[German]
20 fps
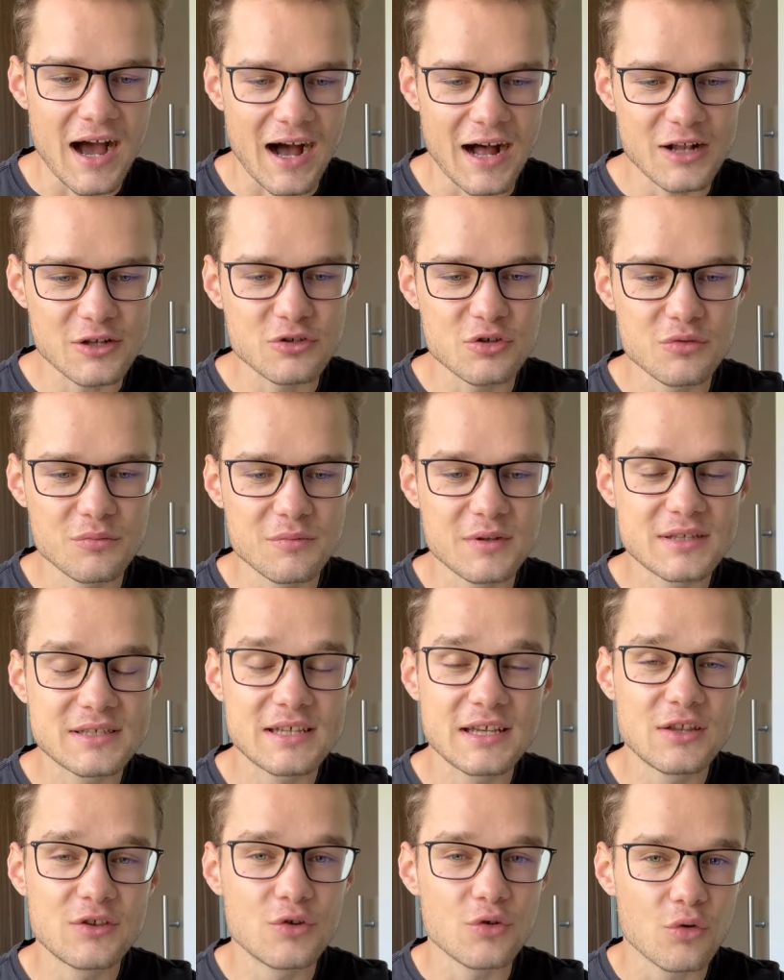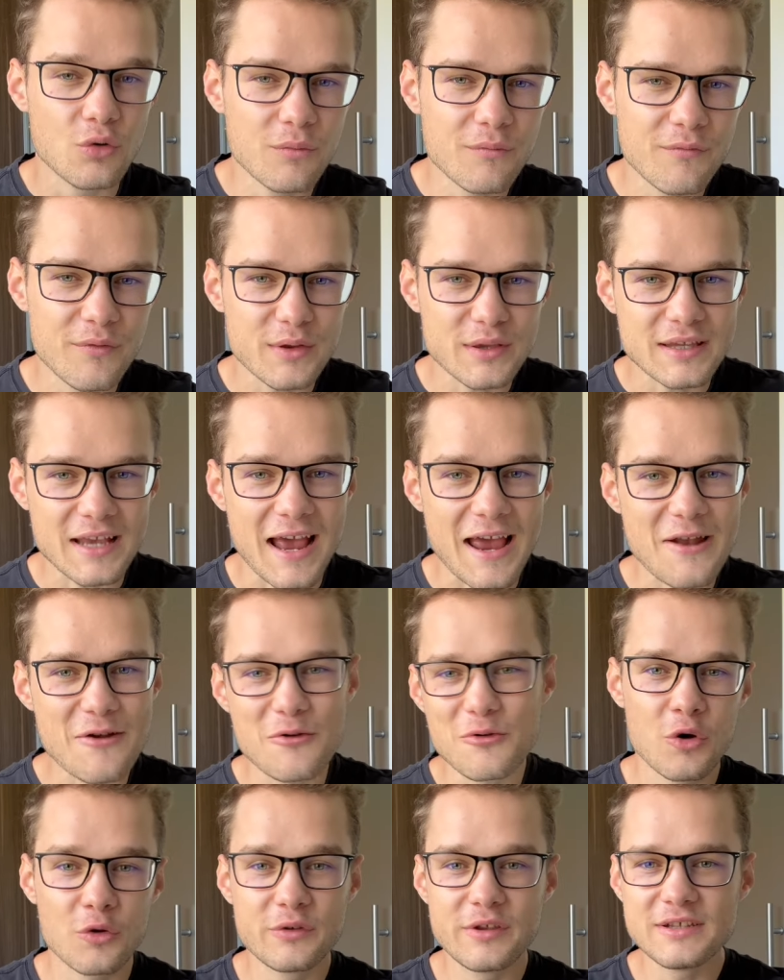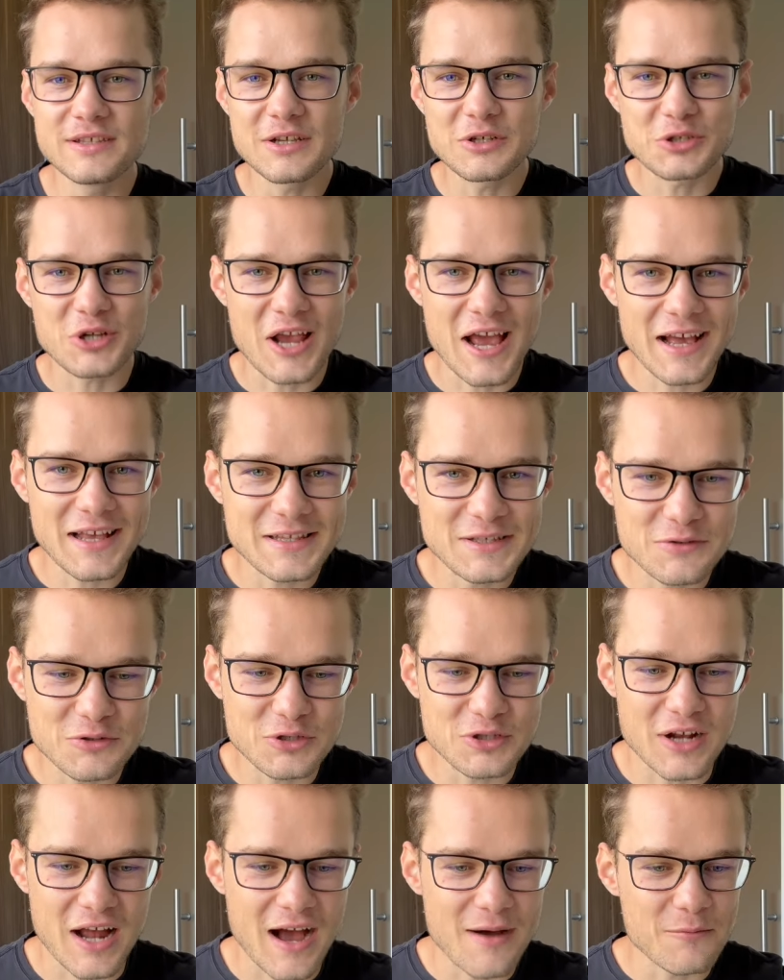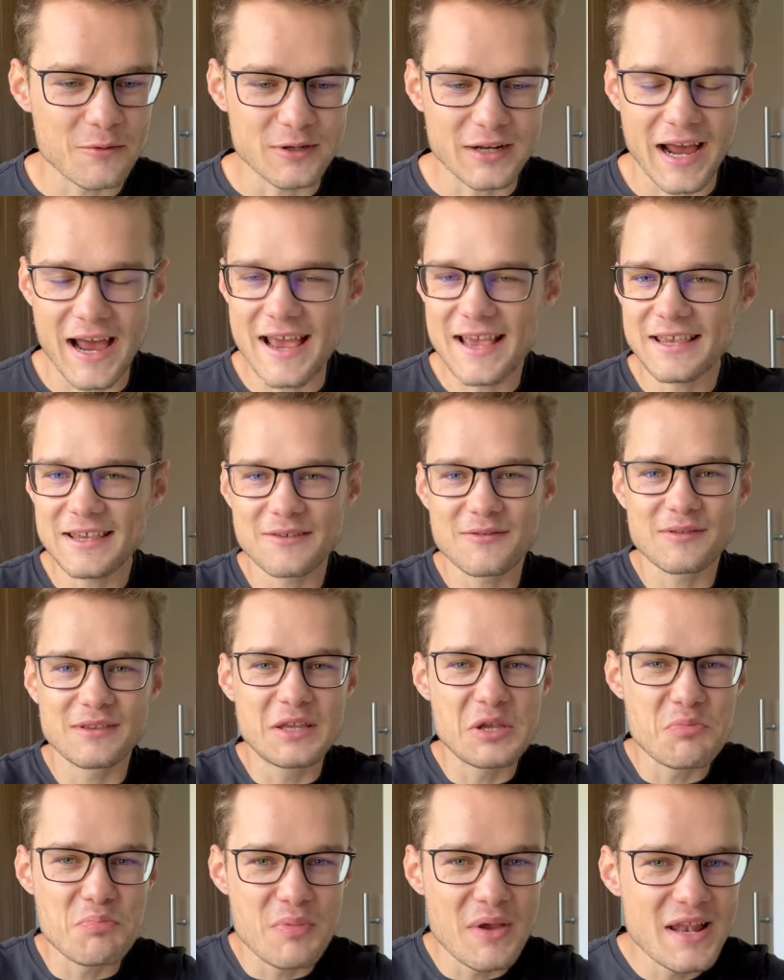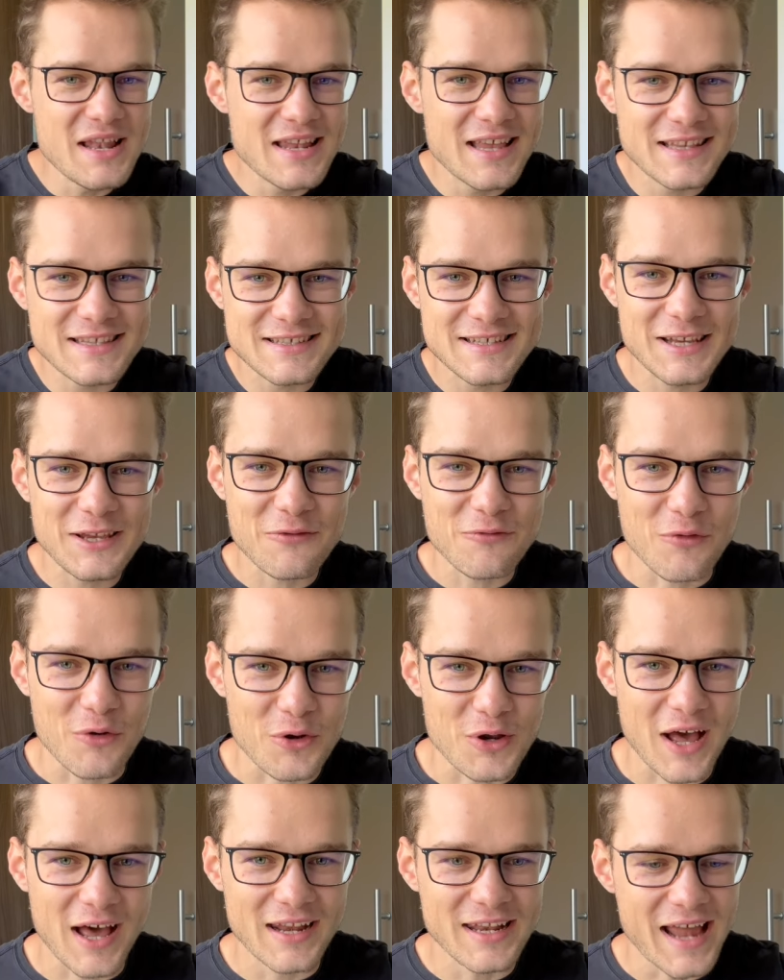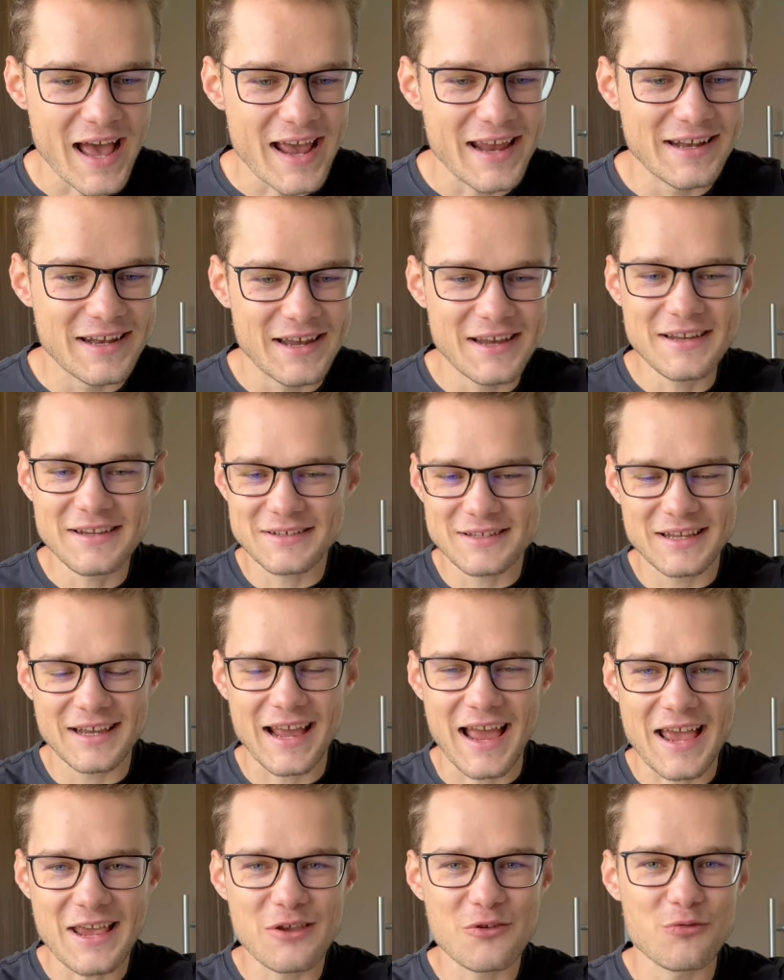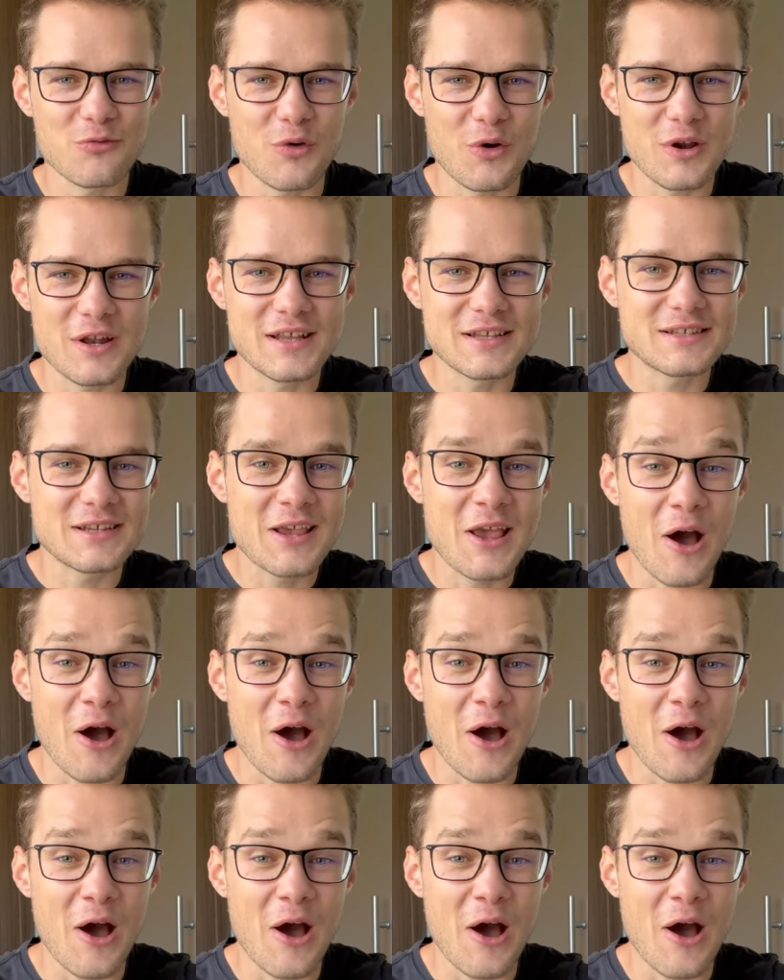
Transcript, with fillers: Also man sieht die Umverteilung und diese Schere zwischen Arm und Reich, die bildet sich von alleine. Die reichen Wallets